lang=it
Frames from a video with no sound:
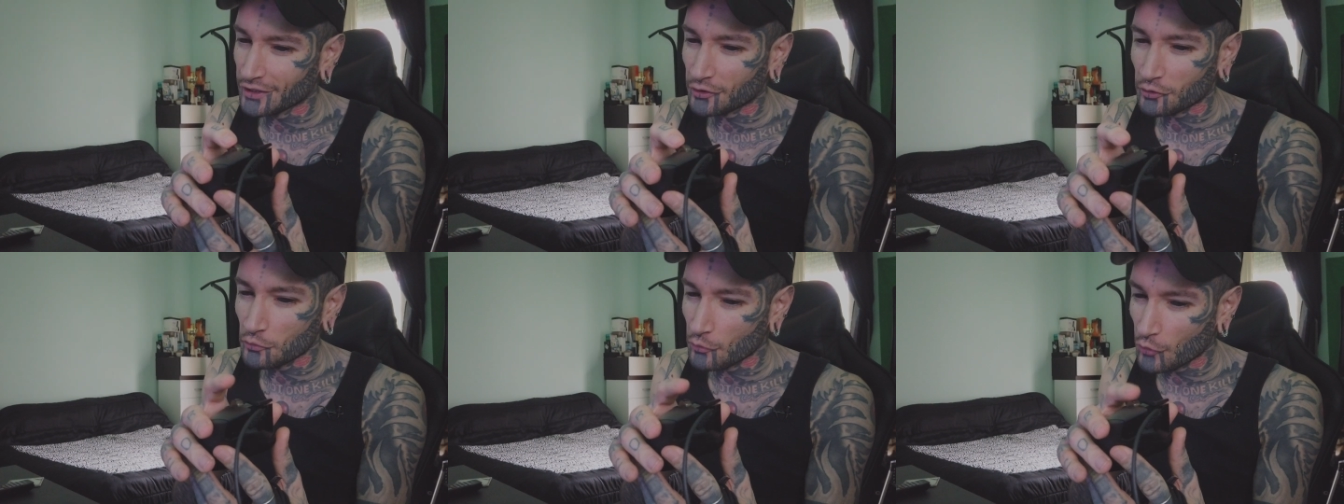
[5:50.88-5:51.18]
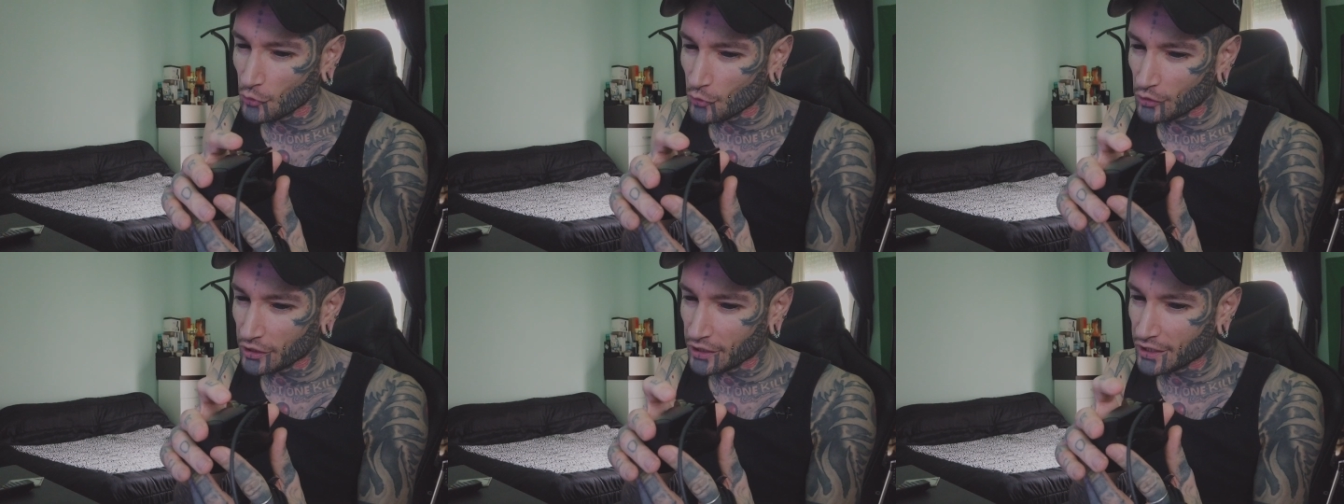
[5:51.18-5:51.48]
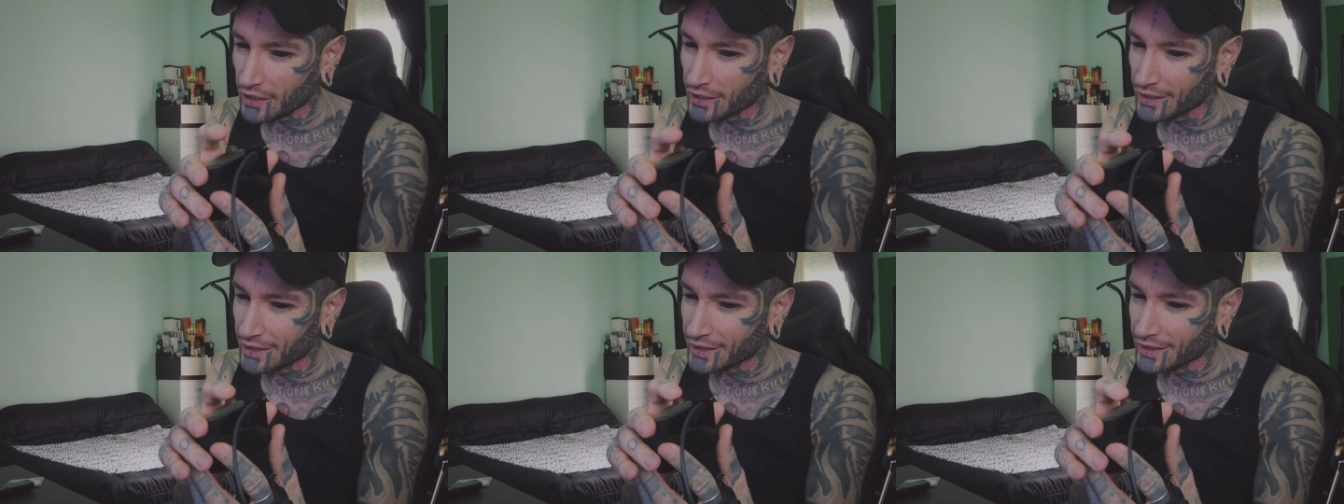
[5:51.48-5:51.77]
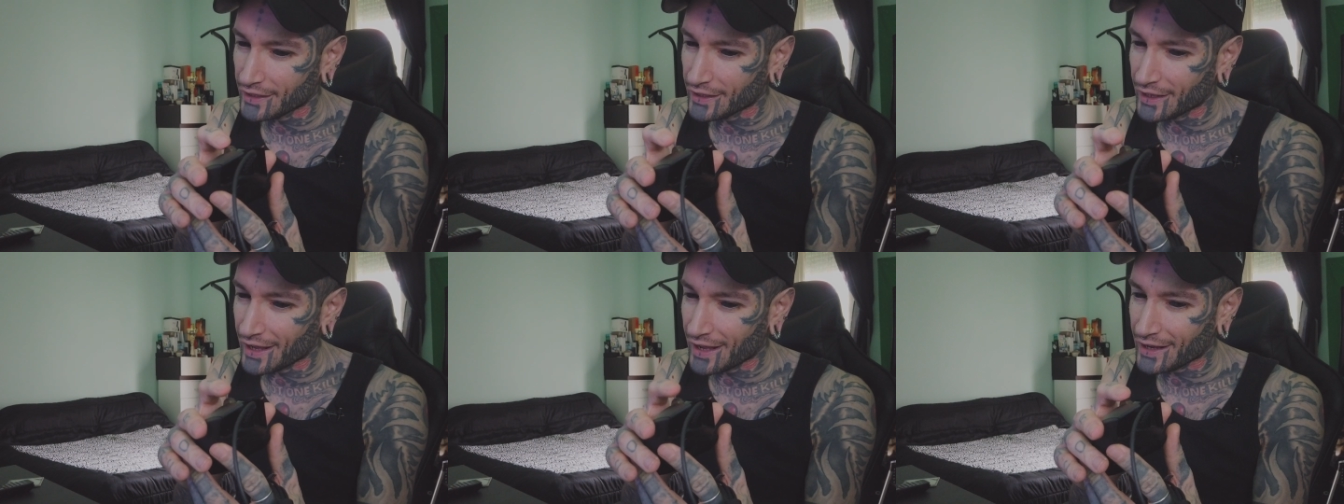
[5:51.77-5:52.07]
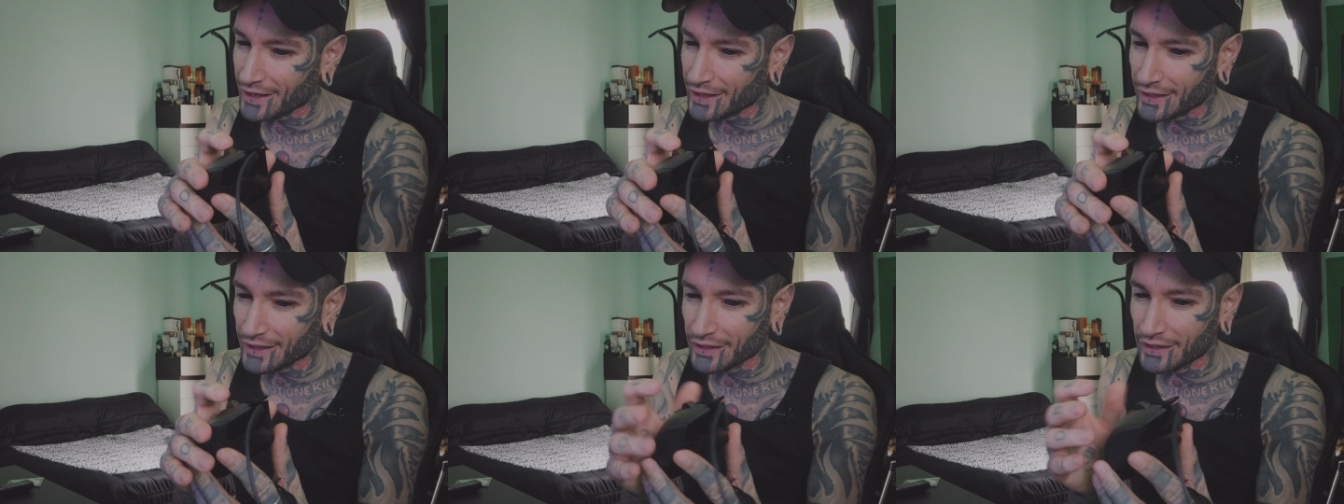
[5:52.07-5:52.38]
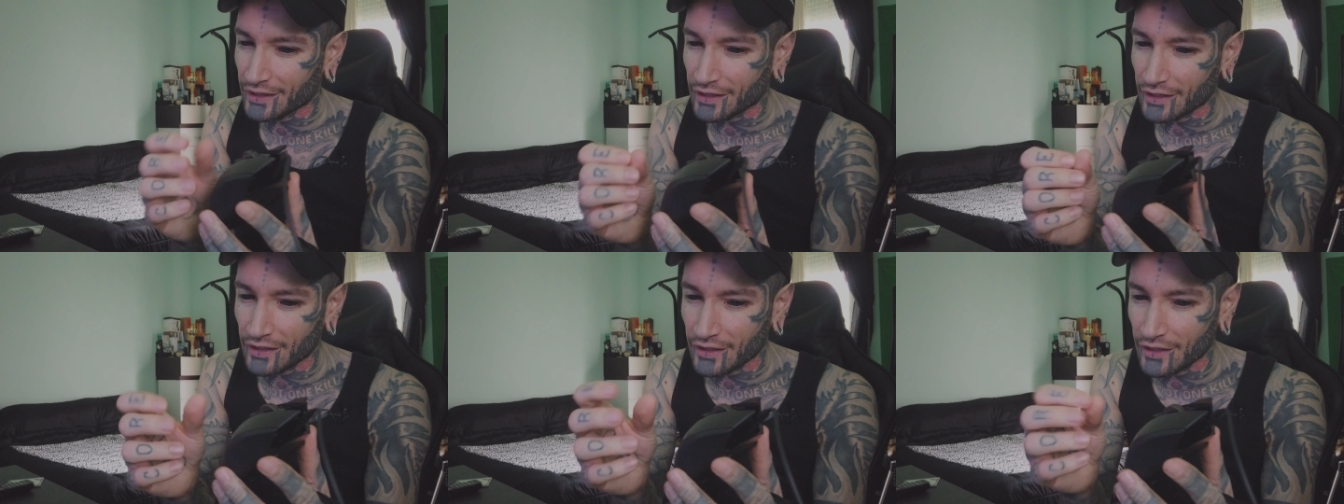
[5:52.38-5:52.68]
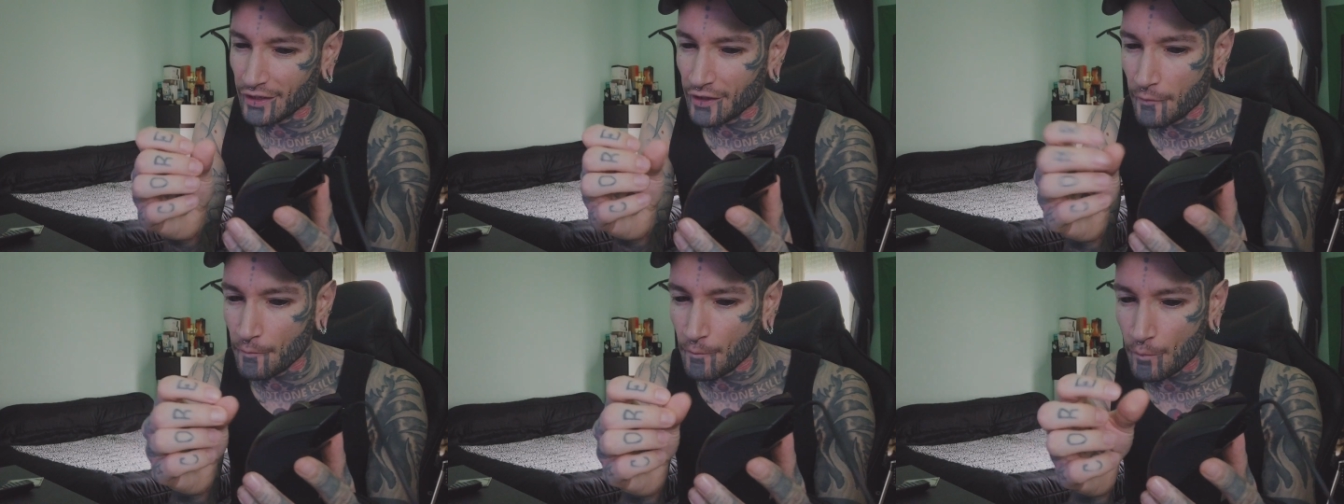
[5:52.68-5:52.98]
il rumore e anche
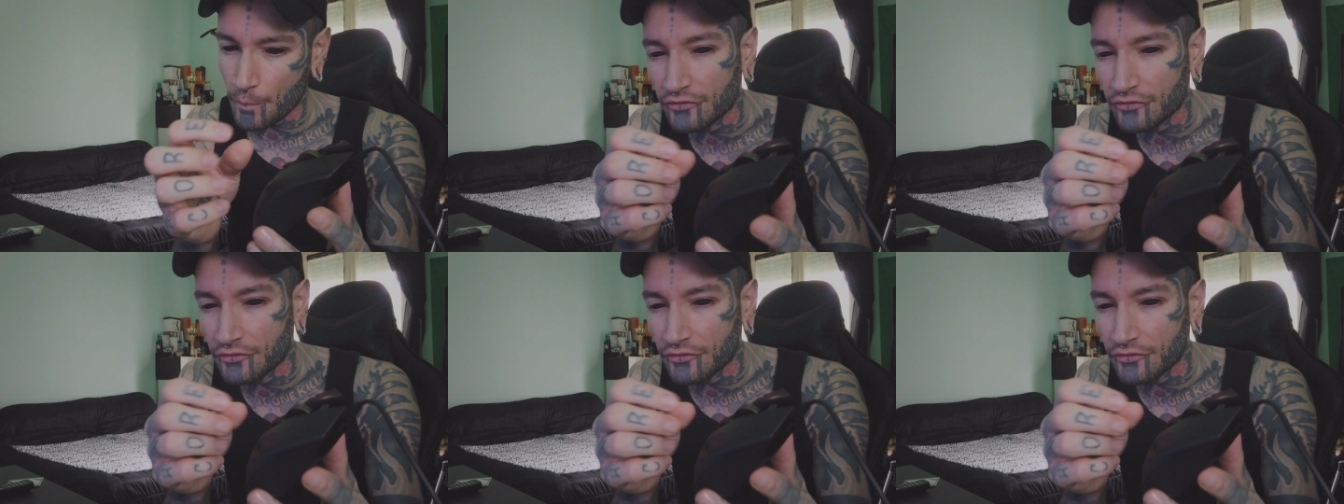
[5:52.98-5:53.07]
il,